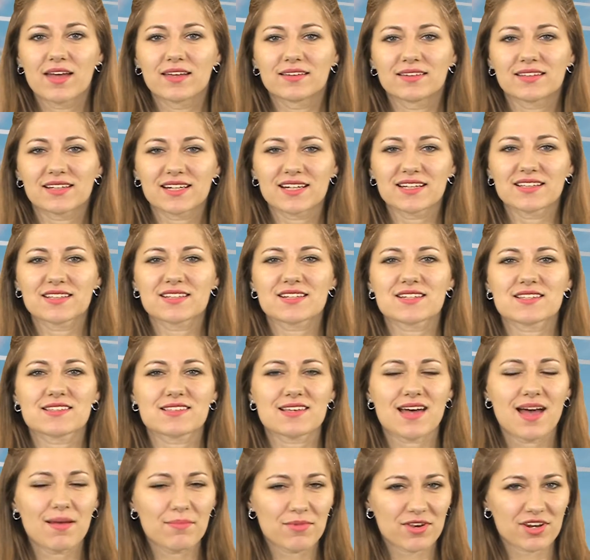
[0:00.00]
Трейдеры
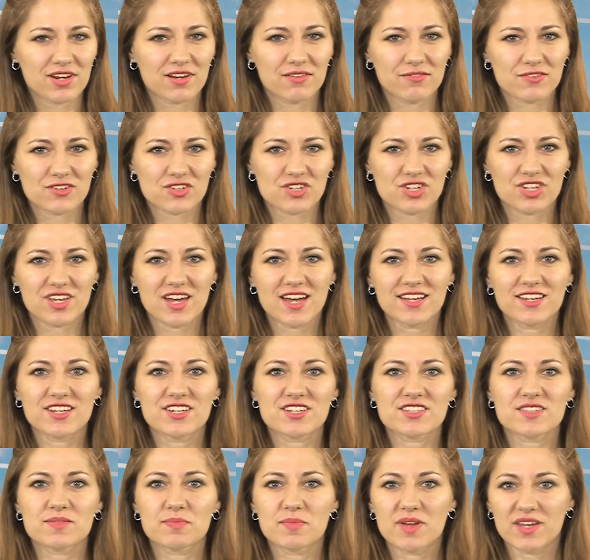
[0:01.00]
замерли в ожидании
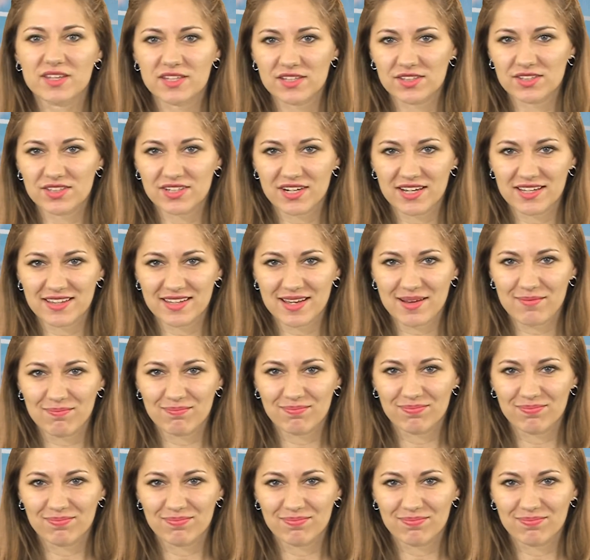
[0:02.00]
смены тренда.